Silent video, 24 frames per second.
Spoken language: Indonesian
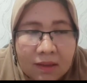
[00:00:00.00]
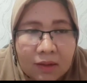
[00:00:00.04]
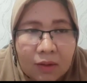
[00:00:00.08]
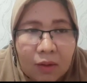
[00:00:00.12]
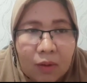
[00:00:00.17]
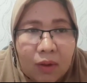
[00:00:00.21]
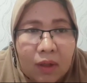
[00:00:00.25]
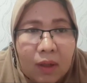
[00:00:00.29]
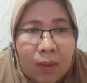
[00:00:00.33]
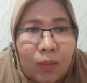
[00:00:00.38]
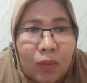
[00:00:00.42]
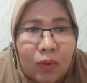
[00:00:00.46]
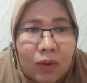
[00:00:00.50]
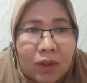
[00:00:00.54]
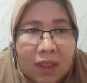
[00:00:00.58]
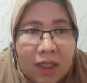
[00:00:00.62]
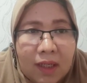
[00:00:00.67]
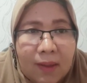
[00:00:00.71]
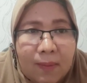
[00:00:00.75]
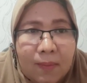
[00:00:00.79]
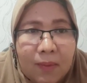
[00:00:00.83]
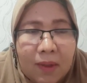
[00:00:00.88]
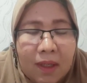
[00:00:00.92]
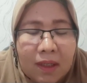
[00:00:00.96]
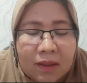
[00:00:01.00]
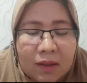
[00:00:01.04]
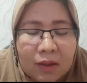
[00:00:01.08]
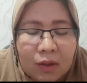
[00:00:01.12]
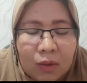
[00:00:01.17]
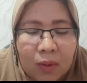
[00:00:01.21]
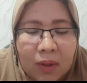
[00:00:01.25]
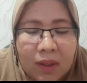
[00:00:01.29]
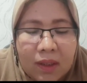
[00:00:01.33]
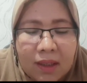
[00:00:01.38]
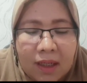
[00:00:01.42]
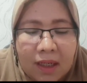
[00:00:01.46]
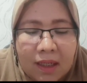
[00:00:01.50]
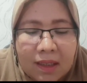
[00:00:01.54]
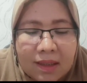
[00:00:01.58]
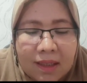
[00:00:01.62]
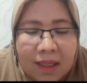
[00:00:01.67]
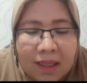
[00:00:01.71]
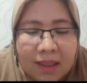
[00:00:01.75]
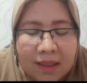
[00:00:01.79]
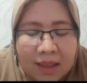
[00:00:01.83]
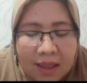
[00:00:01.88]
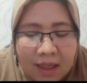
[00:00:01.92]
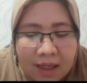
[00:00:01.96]
seorang muslim yang sesuai dengan
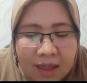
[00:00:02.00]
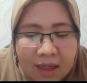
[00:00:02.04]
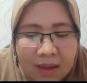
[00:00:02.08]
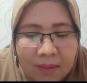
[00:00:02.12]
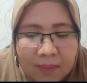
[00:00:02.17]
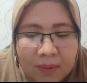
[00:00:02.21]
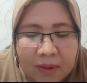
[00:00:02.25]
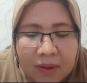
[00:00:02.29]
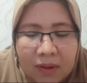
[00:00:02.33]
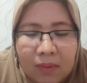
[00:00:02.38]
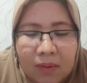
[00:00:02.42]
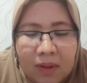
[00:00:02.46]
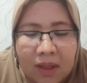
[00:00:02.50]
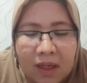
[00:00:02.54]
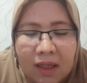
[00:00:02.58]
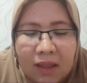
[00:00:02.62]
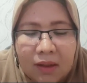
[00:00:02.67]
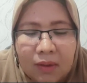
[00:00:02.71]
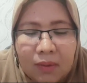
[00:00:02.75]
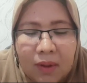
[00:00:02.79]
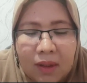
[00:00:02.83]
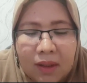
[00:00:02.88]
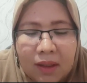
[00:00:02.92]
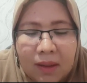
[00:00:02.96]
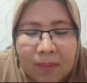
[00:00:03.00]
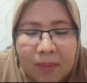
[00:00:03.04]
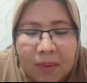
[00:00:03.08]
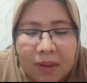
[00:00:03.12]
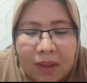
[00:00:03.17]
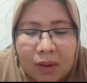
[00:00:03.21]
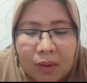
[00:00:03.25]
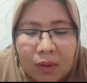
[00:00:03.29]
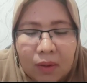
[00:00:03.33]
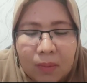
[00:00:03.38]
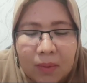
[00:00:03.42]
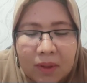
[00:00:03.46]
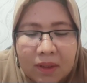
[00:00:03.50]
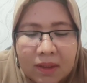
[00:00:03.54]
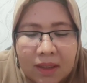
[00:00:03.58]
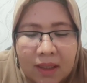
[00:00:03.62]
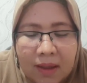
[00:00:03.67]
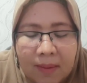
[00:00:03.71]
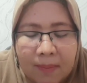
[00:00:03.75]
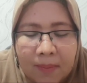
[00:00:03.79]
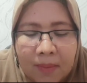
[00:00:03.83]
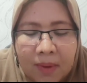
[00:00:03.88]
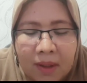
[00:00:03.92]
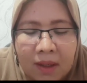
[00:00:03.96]
syariah itu ya itu yang namanya ekonomi
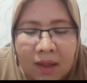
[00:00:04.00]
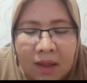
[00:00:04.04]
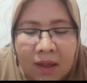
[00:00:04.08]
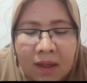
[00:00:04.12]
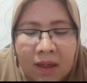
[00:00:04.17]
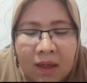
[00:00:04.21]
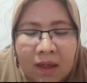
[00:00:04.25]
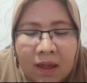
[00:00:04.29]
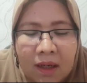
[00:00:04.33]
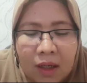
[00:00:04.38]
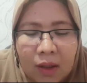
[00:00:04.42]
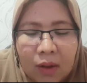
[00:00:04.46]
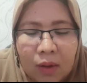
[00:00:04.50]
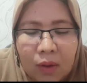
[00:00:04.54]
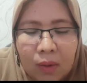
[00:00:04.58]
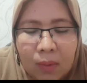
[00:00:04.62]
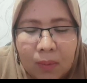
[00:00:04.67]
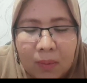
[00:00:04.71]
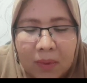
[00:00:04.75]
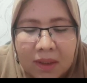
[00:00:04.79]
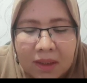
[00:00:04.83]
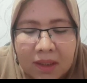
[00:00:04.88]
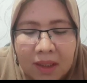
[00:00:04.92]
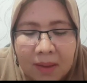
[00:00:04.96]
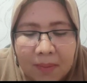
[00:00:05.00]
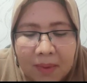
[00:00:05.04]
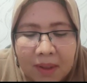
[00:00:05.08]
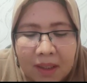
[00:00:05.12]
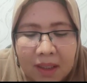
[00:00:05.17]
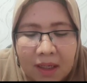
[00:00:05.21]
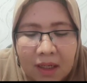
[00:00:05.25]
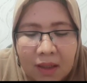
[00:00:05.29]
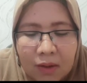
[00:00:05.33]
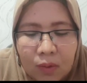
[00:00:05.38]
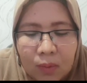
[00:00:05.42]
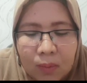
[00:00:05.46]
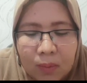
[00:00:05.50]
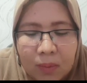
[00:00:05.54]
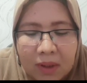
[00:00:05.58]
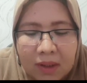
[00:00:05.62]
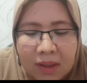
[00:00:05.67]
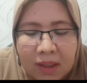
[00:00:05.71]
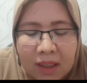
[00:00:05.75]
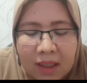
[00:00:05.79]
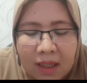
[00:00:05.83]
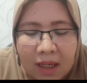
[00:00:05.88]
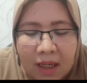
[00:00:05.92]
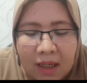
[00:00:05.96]
Islam ekonomi Islam adalah sumber
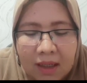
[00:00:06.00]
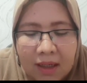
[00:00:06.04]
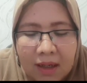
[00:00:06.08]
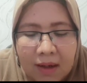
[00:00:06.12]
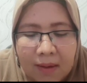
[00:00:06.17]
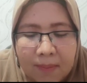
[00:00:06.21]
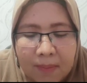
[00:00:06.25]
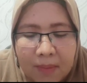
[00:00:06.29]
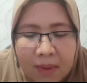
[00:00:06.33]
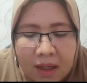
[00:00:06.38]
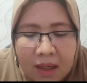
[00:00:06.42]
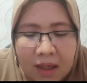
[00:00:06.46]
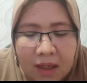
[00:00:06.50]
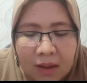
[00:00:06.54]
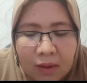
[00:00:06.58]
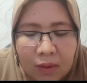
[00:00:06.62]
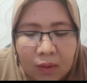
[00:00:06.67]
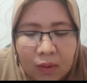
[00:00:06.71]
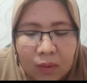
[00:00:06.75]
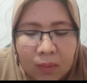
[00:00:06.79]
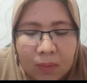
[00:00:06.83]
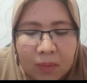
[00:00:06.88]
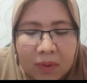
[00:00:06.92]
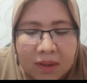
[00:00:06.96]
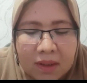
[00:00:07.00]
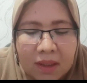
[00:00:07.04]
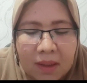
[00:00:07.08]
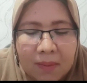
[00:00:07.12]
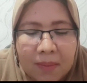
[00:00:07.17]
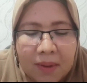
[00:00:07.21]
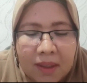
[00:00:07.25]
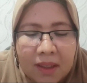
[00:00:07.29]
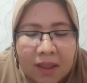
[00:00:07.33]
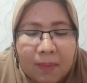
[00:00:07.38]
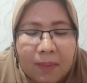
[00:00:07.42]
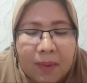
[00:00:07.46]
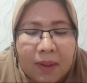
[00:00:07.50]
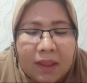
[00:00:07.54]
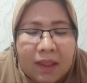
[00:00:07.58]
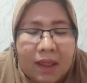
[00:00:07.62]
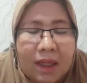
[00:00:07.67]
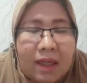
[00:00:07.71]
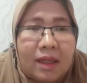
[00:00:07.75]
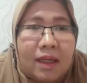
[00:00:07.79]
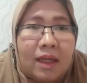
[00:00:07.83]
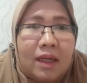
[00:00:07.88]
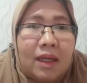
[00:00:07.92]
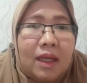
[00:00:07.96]
dari agama ekonomi Islam adalah
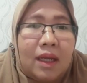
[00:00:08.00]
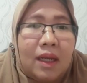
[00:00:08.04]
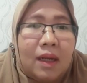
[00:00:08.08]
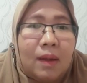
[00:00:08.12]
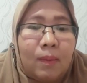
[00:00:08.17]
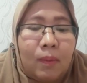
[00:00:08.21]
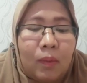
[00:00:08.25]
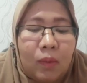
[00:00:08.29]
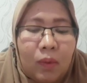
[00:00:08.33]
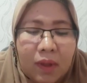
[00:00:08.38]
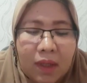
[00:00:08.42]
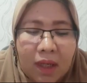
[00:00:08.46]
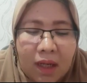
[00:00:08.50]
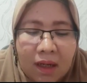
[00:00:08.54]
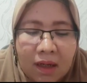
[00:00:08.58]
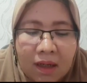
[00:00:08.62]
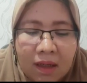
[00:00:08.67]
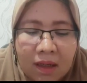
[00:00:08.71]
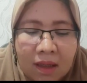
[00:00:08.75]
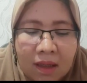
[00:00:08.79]
bagian dari ilmu yang